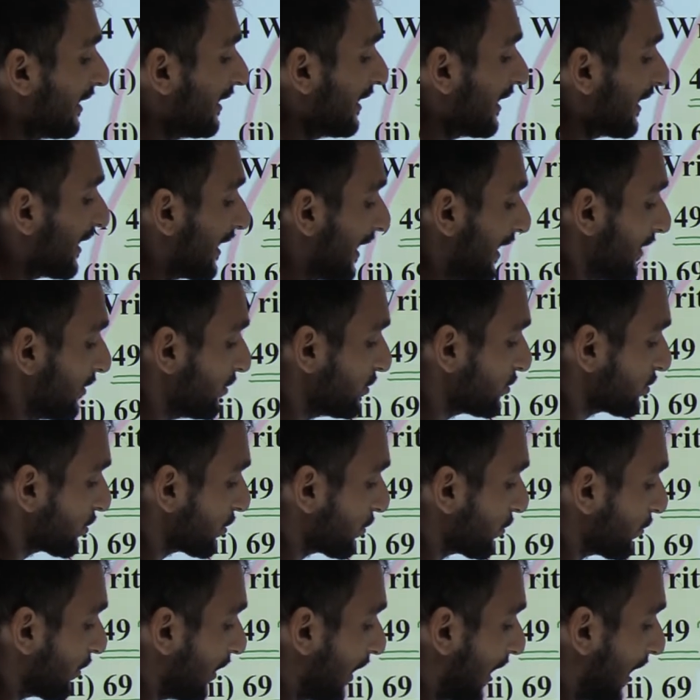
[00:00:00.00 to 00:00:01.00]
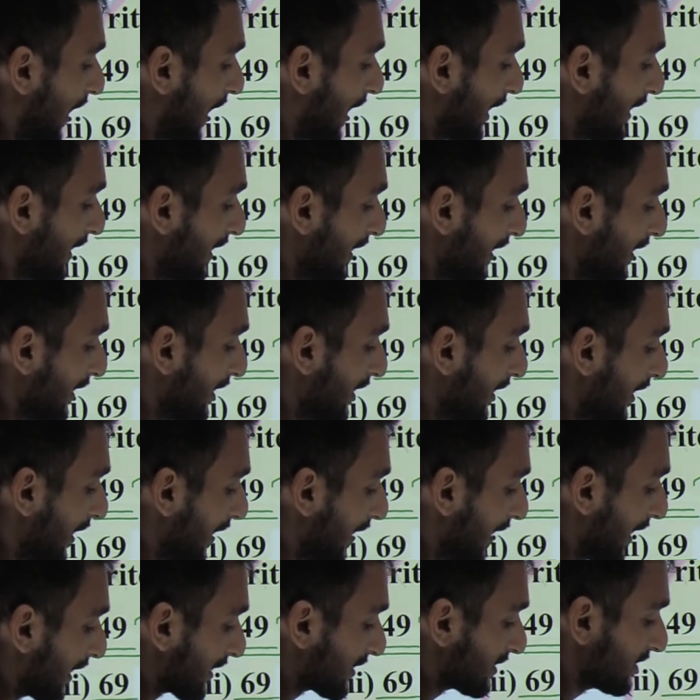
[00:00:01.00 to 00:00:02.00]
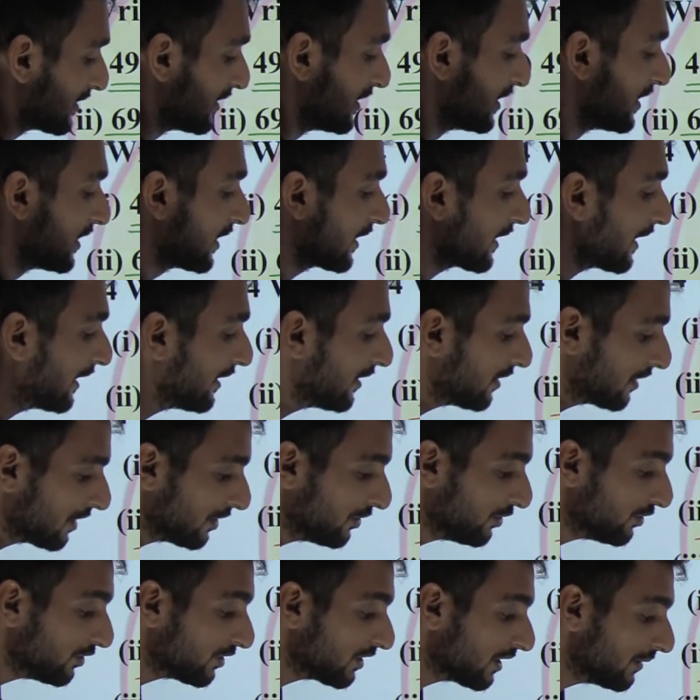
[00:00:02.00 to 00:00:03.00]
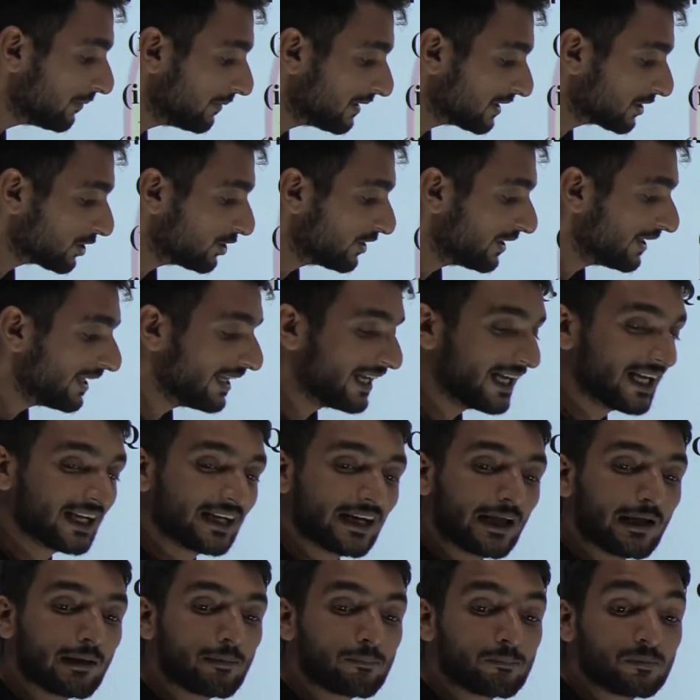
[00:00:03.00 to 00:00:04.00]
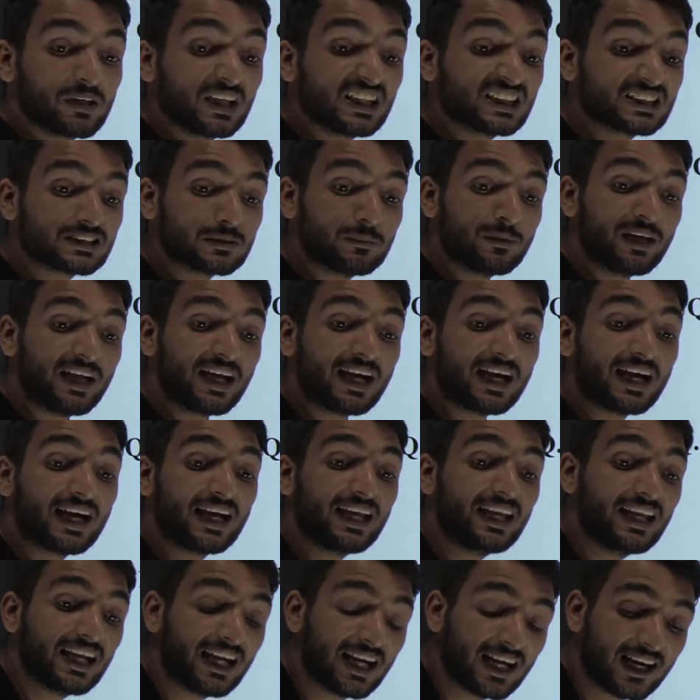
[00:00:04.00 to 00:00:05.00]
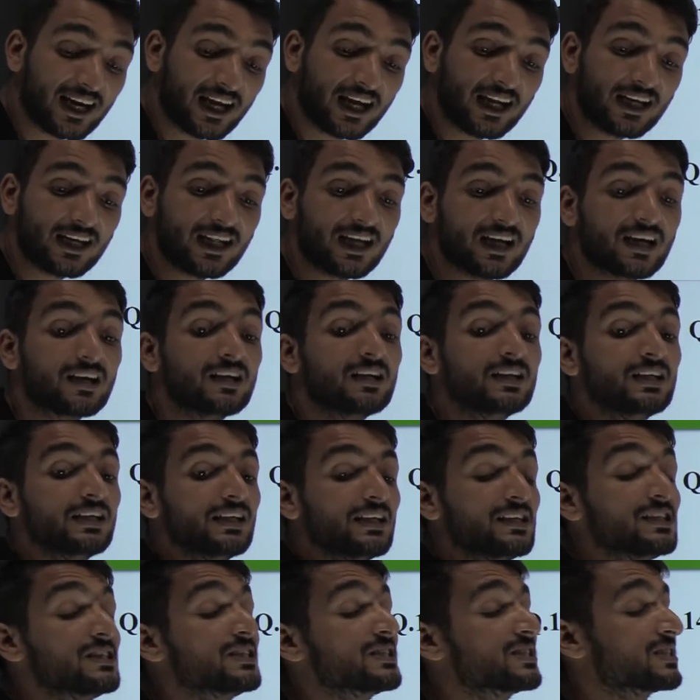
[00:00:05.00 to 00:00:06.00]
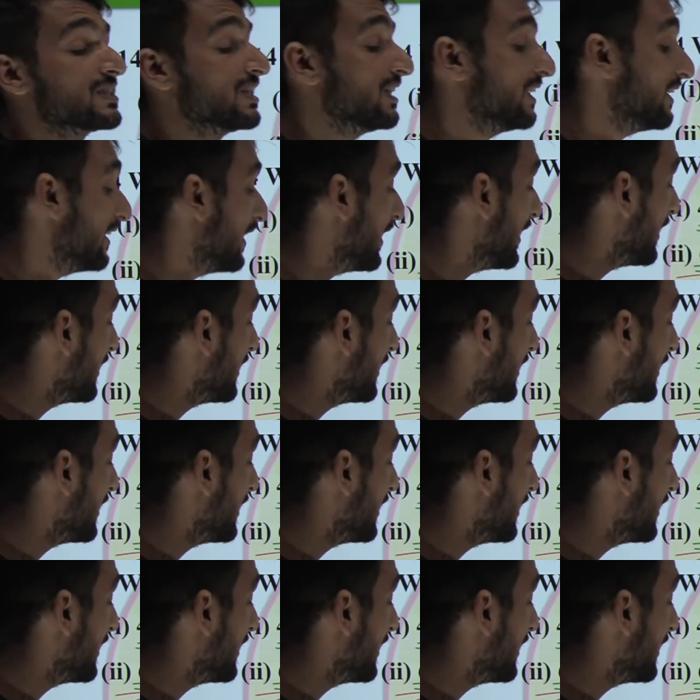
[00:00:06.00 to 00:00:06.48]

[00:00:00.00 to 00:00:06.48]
के लिए क्या यूज करूंगा आई अक्ष कंटिन्यूटी में तो नहीं है ना बीच में आई आ गए ना इसलिए